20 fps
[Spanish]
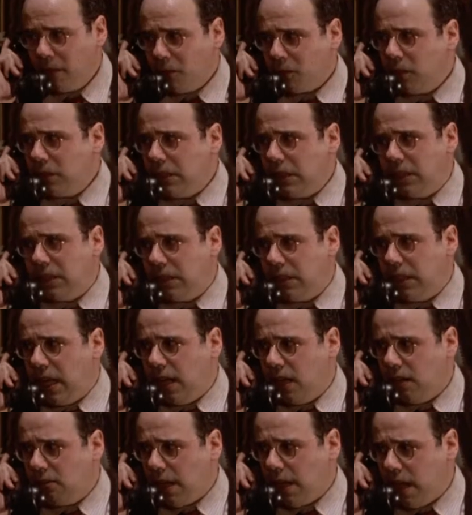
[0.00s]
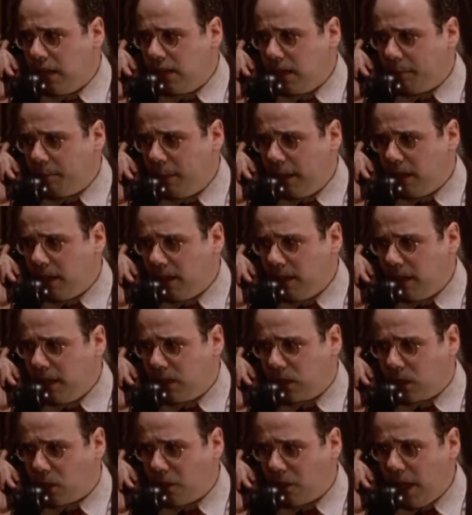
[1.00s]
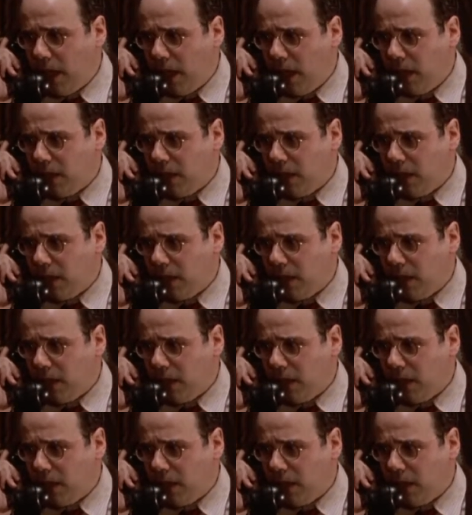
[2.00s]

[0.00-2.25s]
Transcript: se comunica con el actor que hizo el papel de